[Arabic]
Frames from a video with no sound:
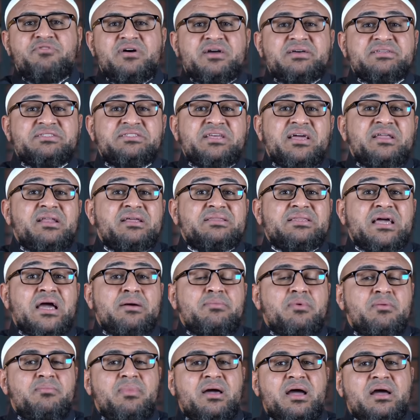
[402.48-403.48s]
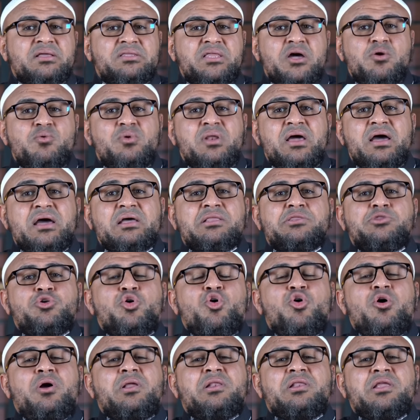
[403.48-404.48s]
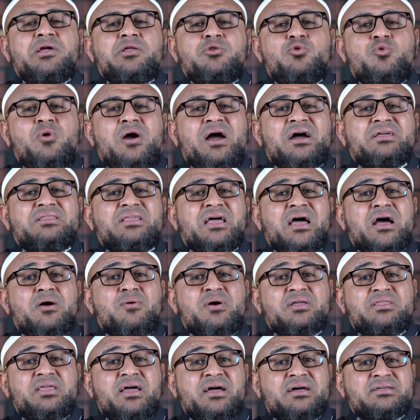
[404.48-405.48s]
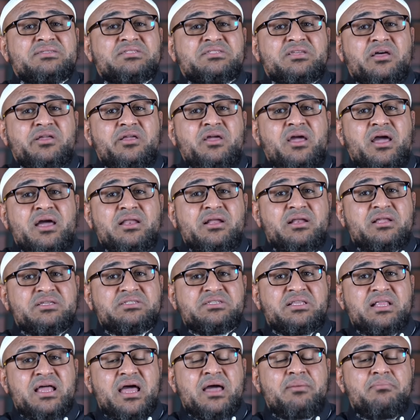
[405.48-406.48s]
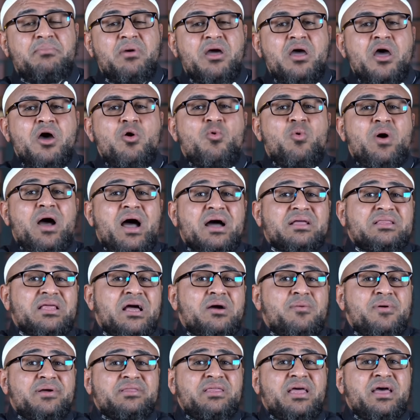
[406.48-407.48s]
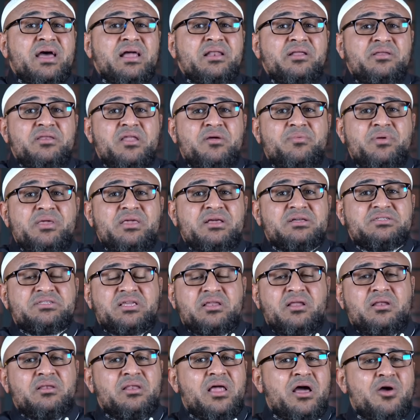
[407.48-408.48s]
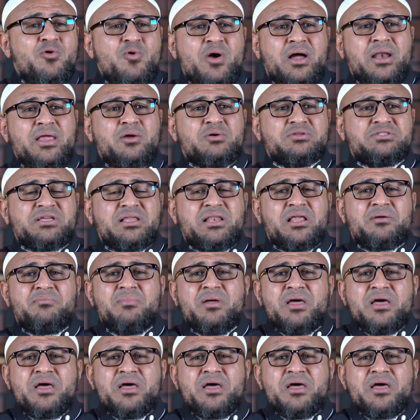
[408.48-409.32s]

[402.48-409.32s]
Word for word: فإزاي نتعامل مع دولة تعلن عداوتها الصريحة للإسلام وعداوتها للنبي صلى الله عليه وسلم